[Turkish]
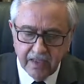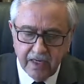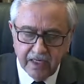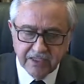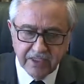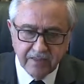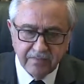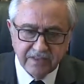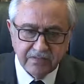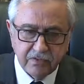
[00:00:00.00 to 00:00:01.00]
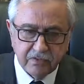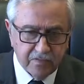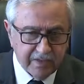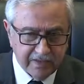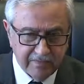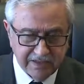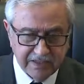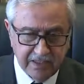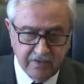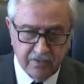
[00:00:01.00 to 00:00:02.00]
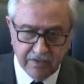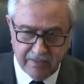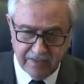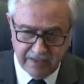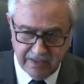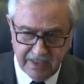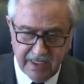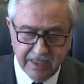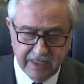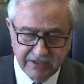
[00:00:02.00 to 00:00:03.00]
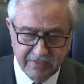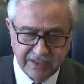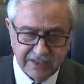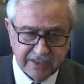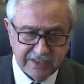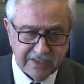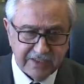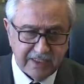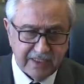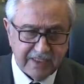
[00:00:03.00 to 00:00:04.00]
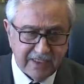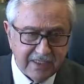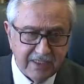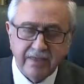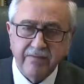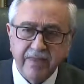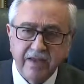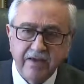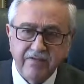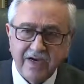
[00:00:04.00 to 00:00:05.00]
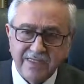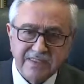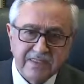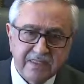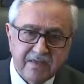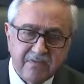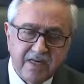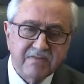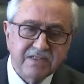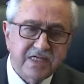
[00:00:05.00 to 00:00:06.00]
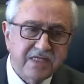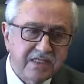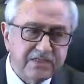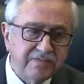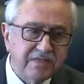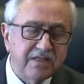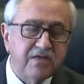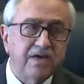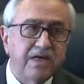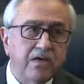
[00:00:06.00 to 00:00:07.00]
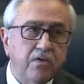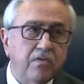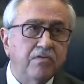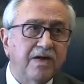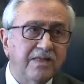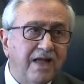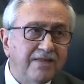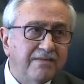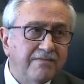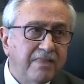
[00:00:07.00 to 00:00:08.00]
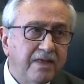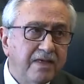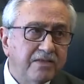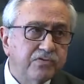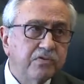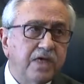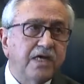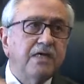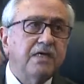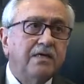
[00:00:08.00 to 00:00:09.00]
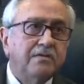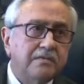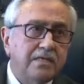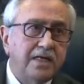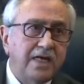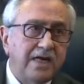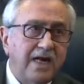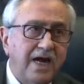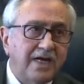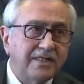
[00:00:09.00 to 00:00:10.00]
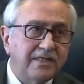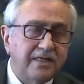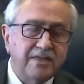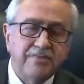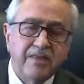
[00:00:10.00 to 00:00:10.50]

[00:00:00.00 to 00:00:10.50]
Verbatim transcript: ancak bizim hükümetimiz de orada bir inatlaşma içerisine girdi ve aslında bilimsel hiçbir temeli olmadan süreyi ileriye attı.